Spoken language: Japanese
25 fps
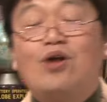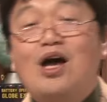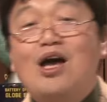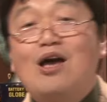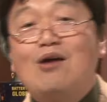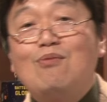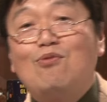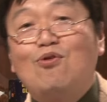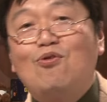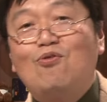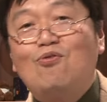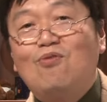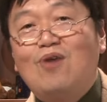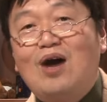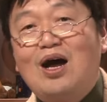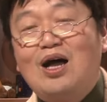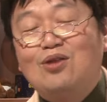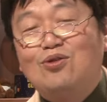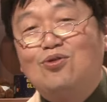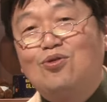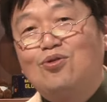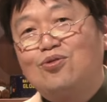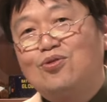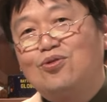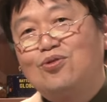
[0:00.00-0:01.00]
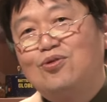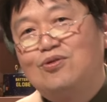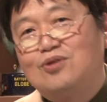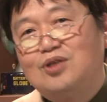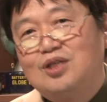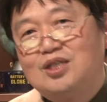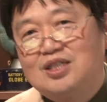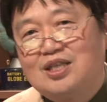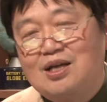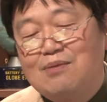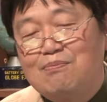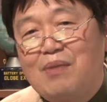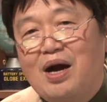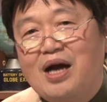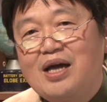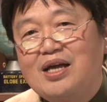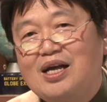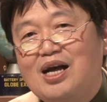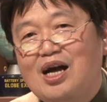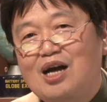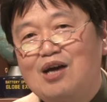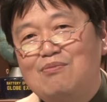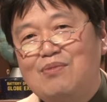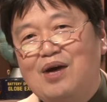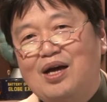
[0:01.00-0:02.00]
ラえもんはどのようにして毎
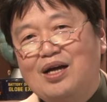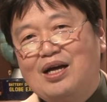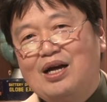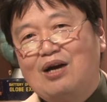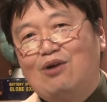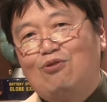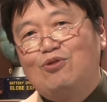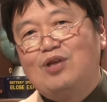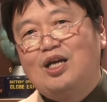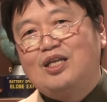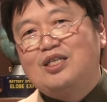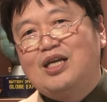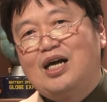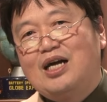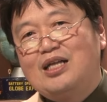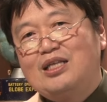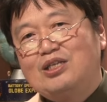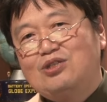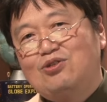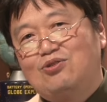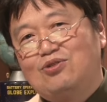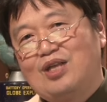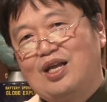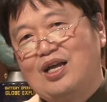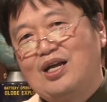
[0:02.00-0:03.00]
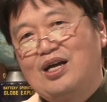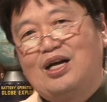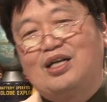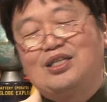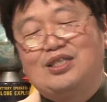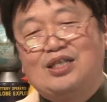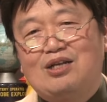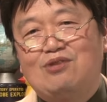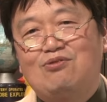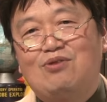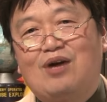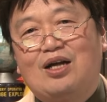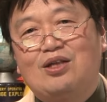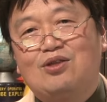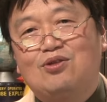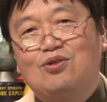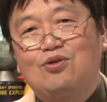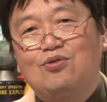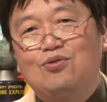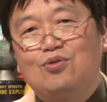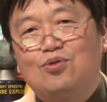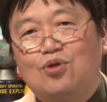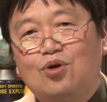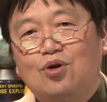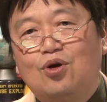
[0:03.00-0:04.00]
回毎回同じ話を展開してるのかって
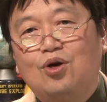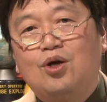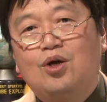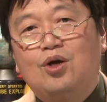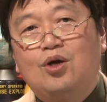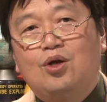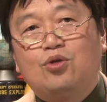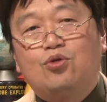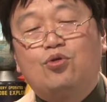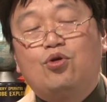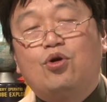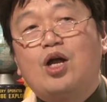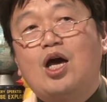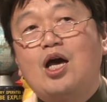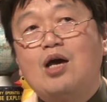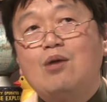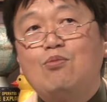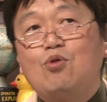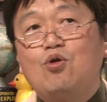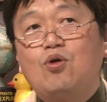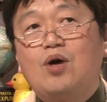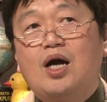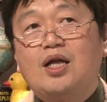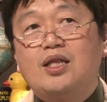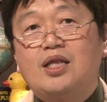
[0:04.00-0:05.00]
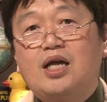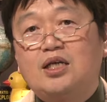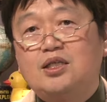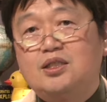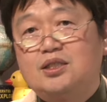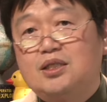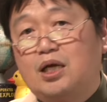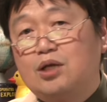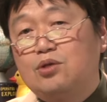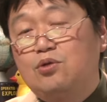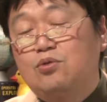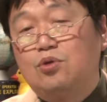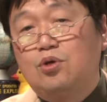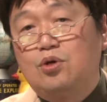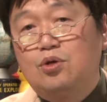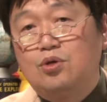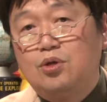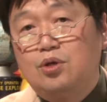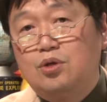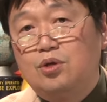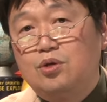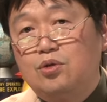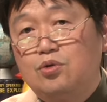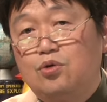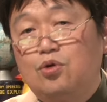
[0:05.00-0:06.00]
いうとドラえもんが出した
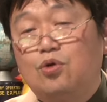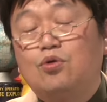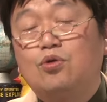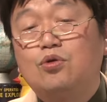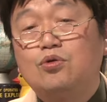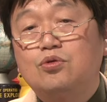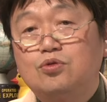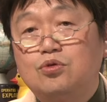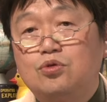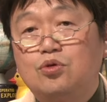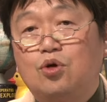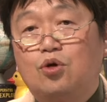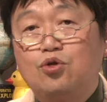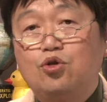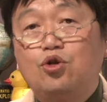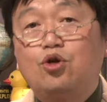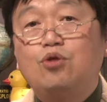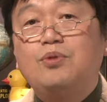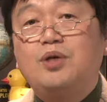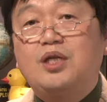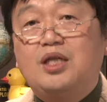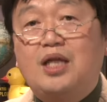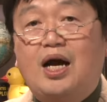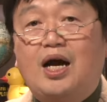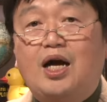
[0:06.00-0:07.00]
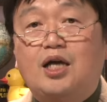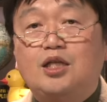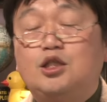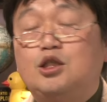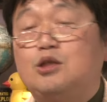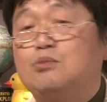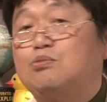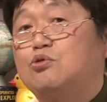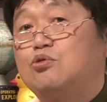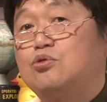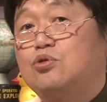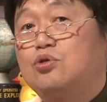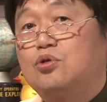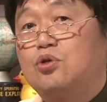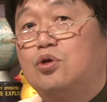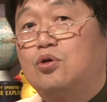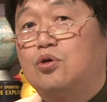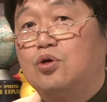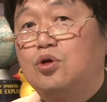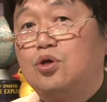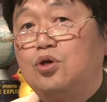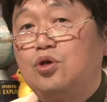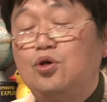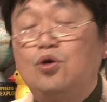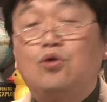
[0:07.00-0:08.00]
道具をのび太が自分
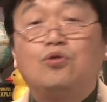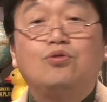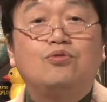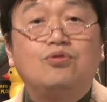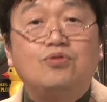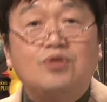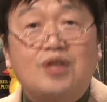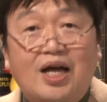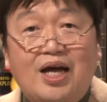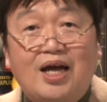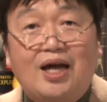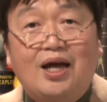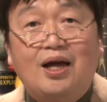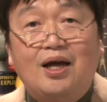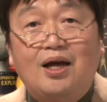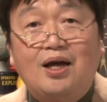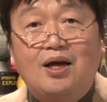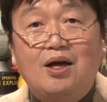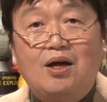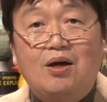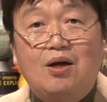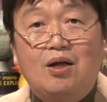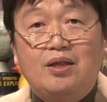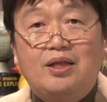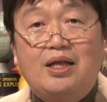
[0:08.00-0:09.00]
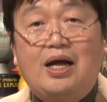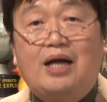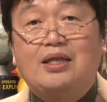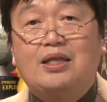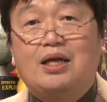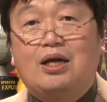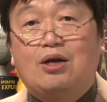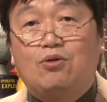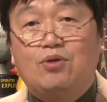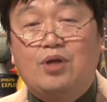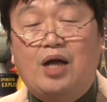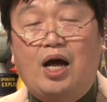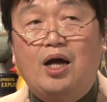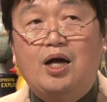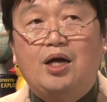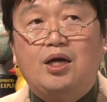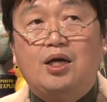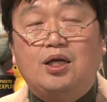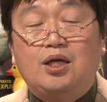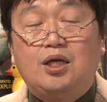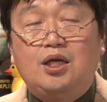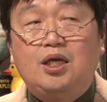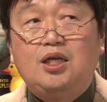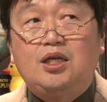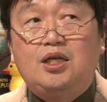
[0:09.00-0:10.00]
の欲でなんだろうな
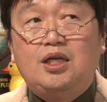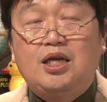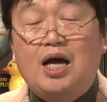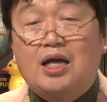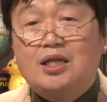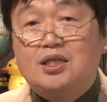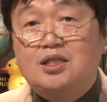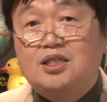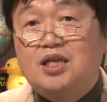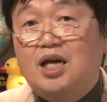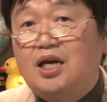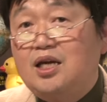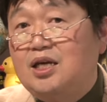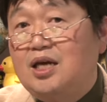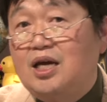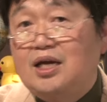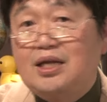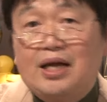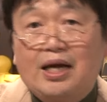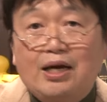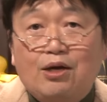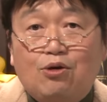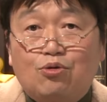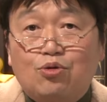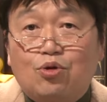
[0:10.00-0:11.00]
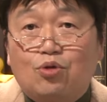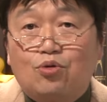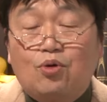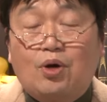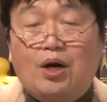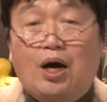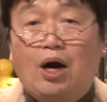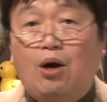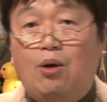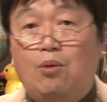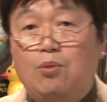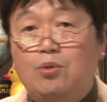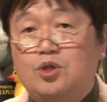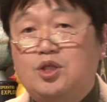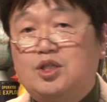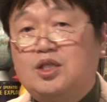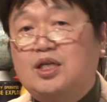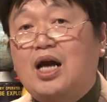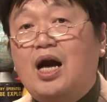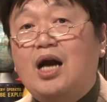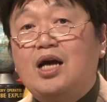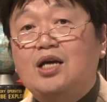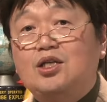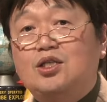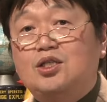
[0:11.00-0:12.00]
やっちゃいけないこととか
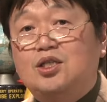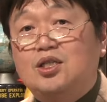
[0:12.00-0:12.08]
使い